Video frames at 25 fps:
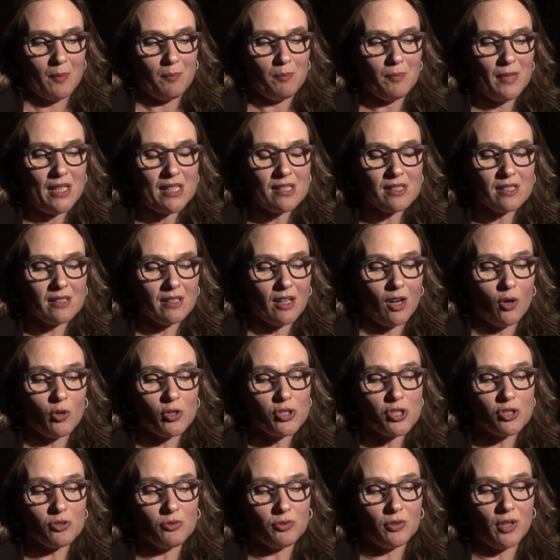
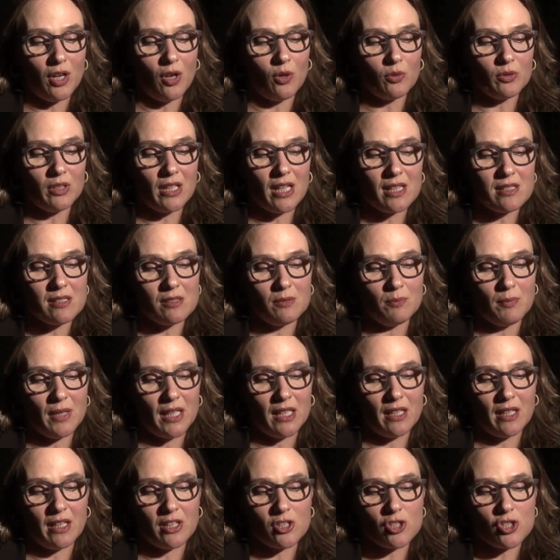Misstrauische Frauen lassen
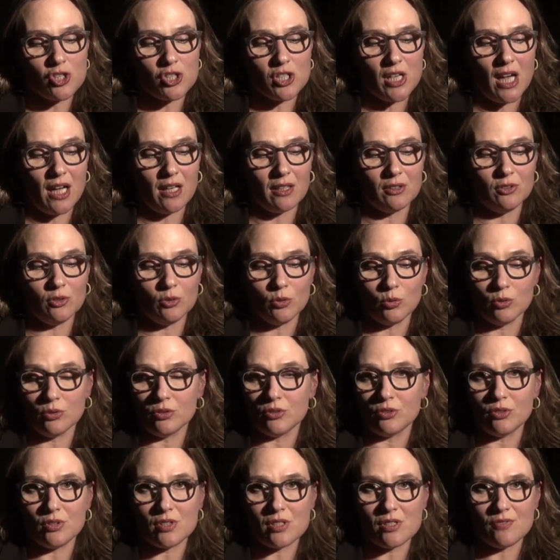Männer erstarren
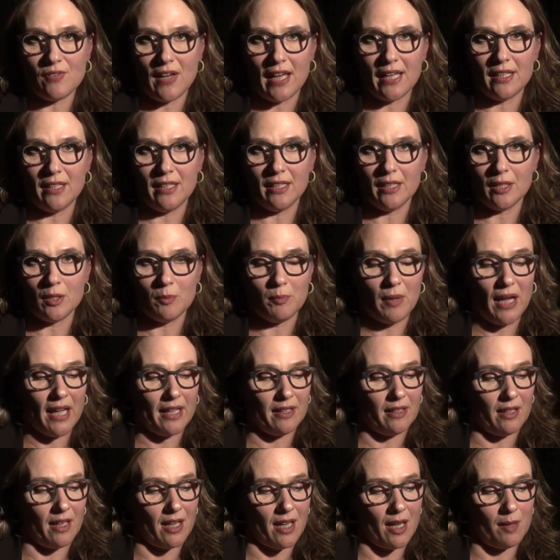und zwei linke
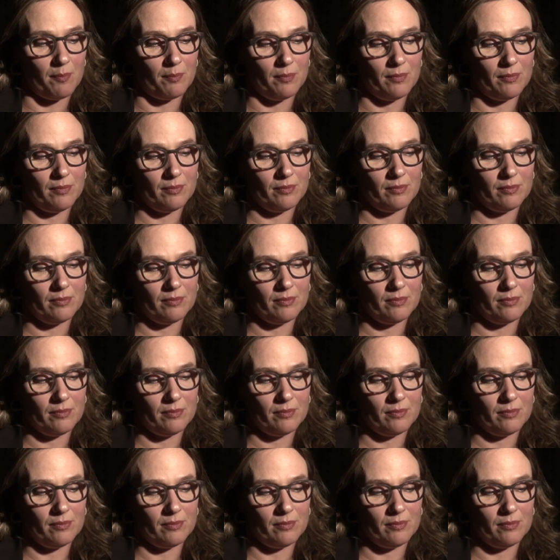Beine haben.